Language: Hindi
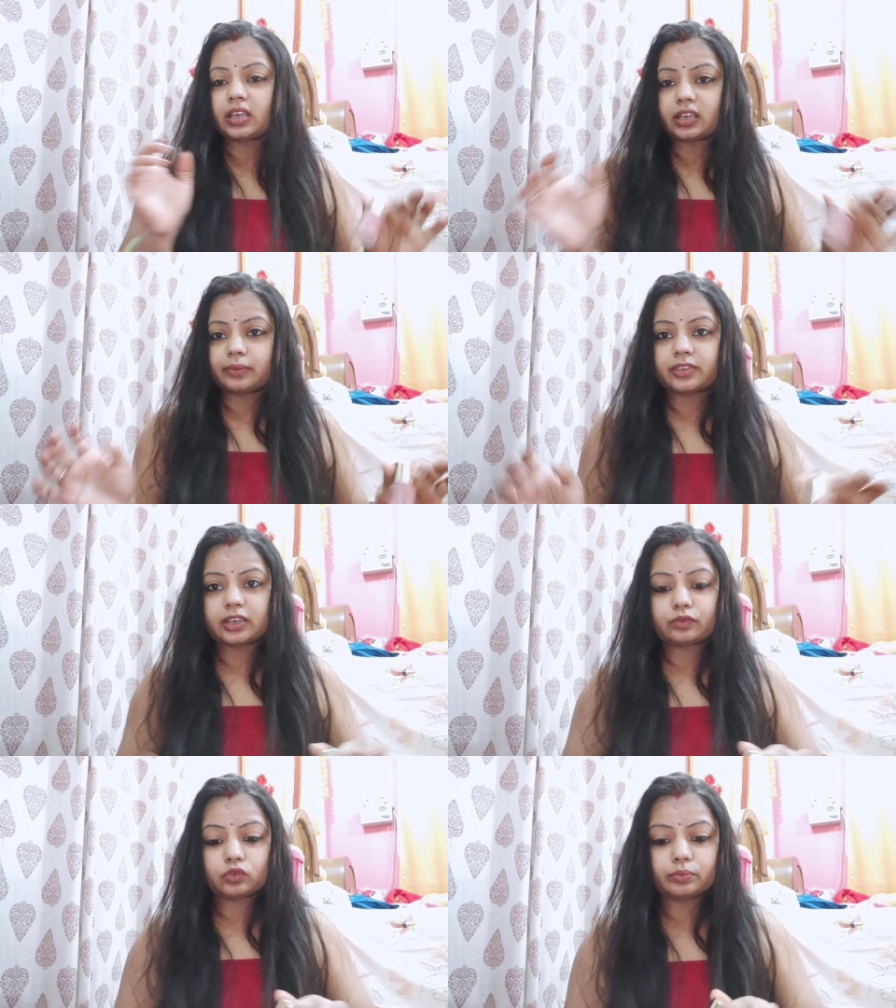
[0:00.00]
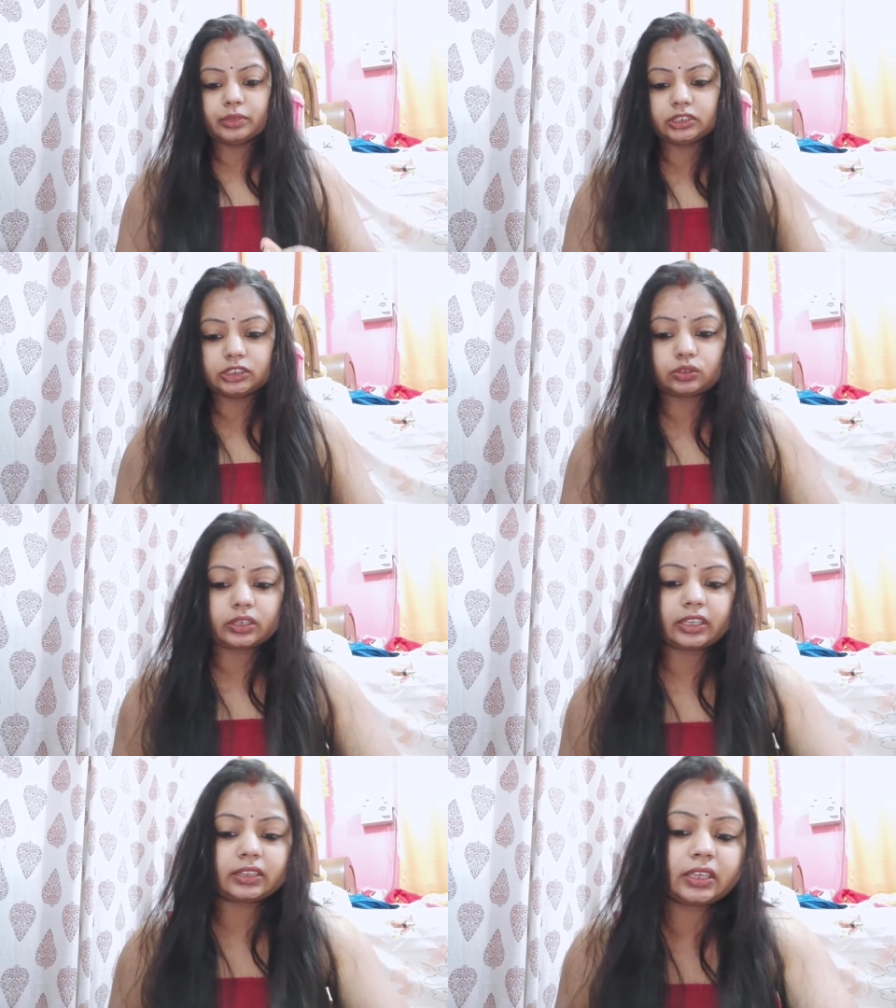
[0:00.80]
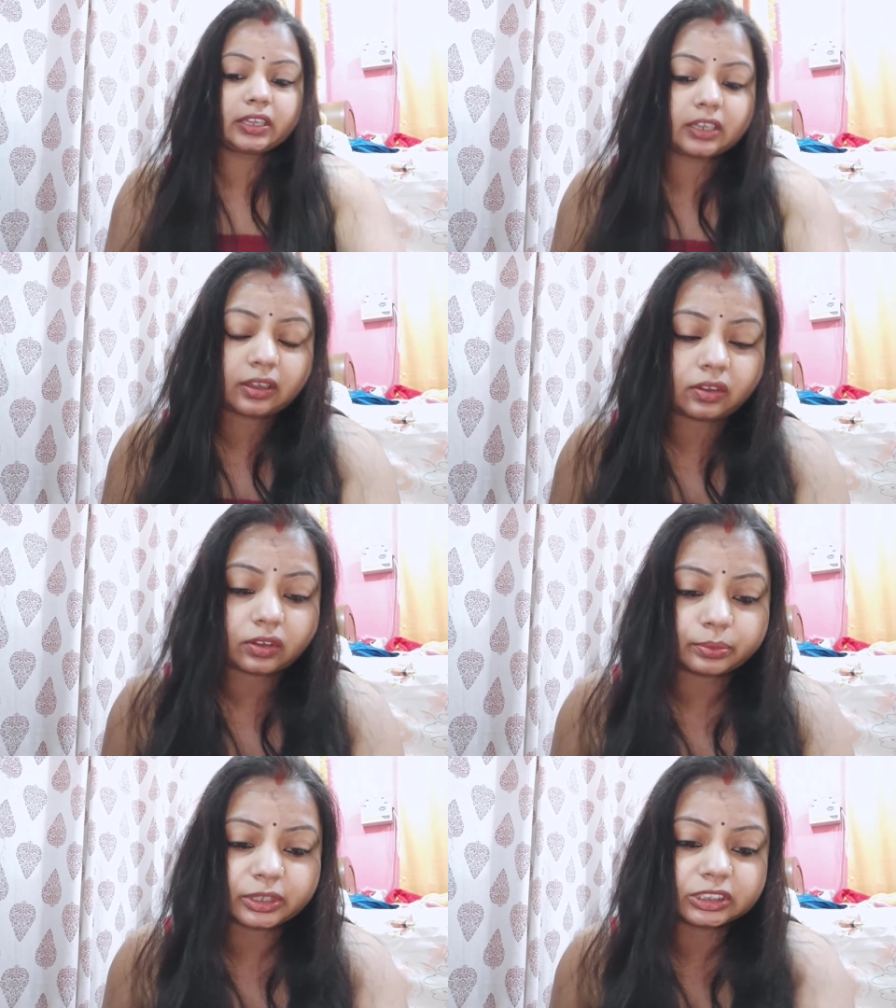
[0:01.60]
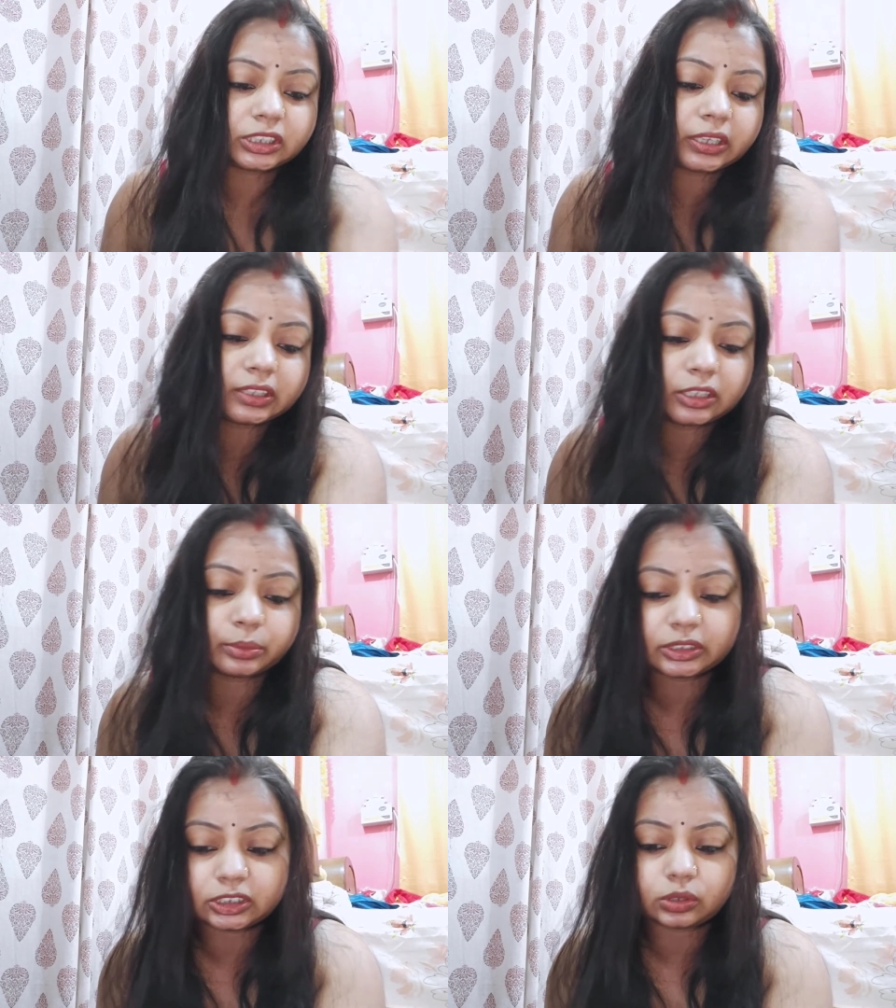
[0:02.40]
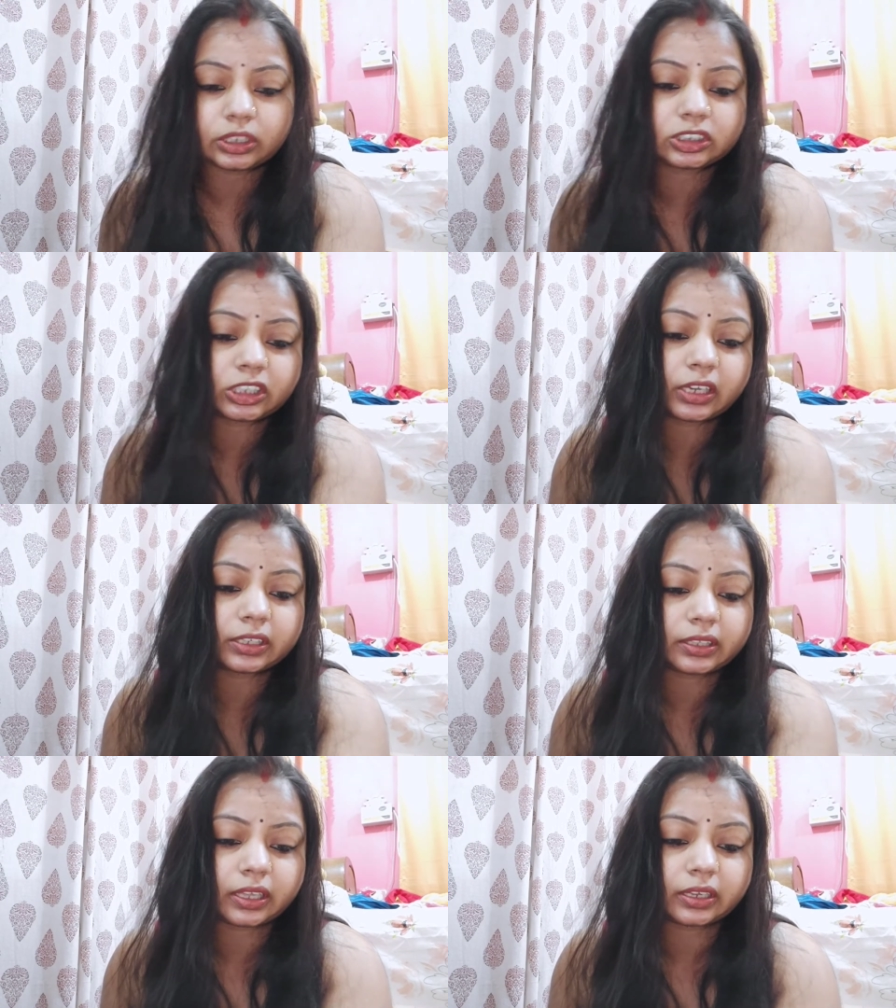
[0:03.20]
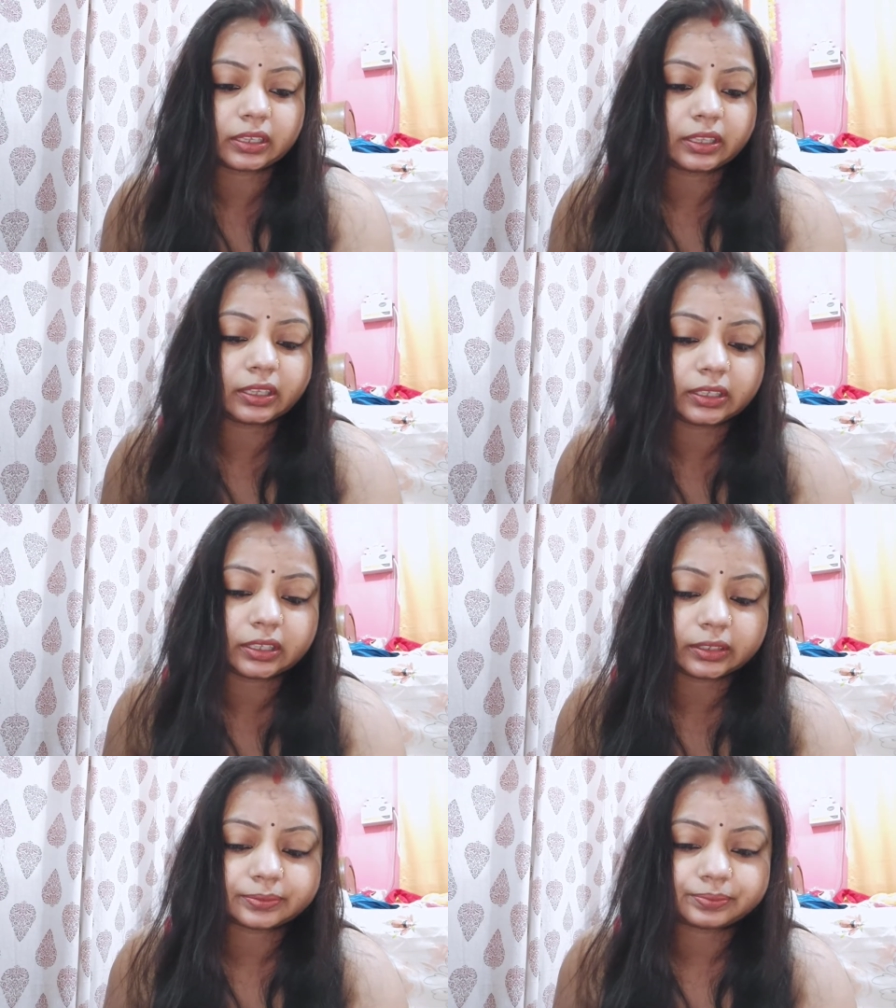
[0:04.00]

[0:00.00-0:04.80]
कम से कम वो बिजी तो रहते हैं ना और बिजी रहते हैं बच्चे तो अच्छा लगता है ना देख के